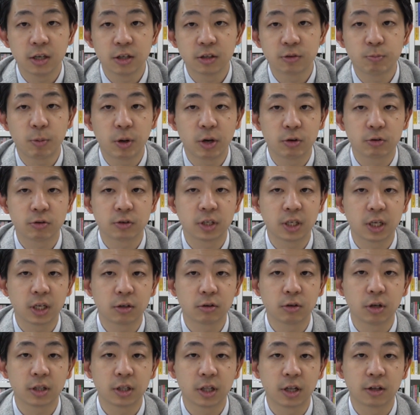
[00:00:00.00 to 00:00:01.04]
酸っぱいの好きな
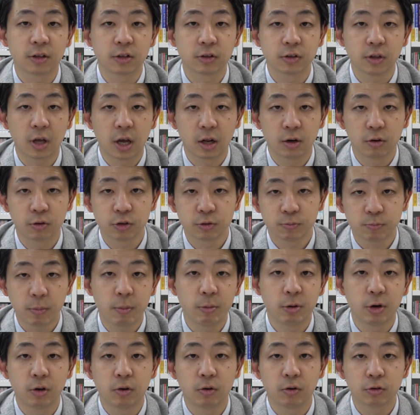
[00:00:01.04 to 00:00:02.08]
人だったらあの酸っぱ
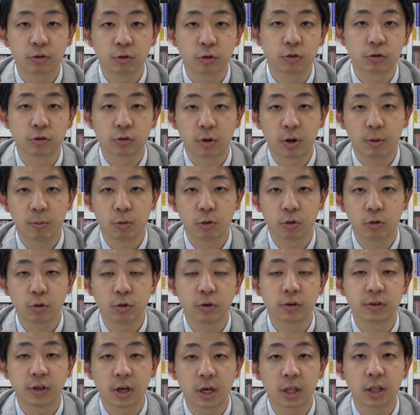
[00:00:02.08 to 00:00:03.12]
めのソースとかも
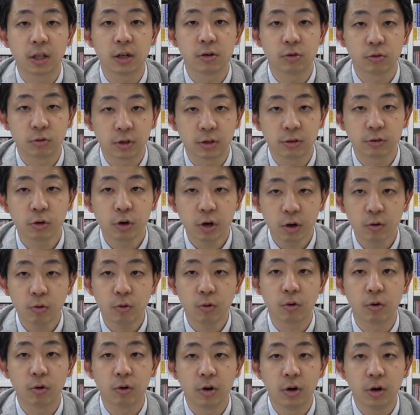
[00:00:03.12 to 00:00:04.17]
用意されてるのでそれ
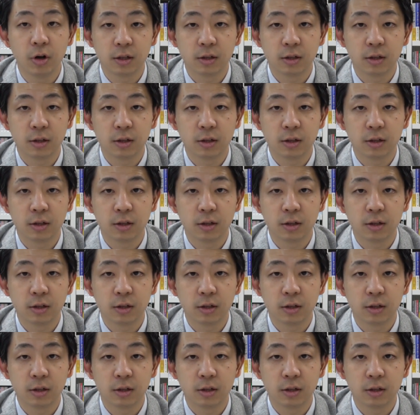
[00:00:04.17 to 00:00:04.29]
を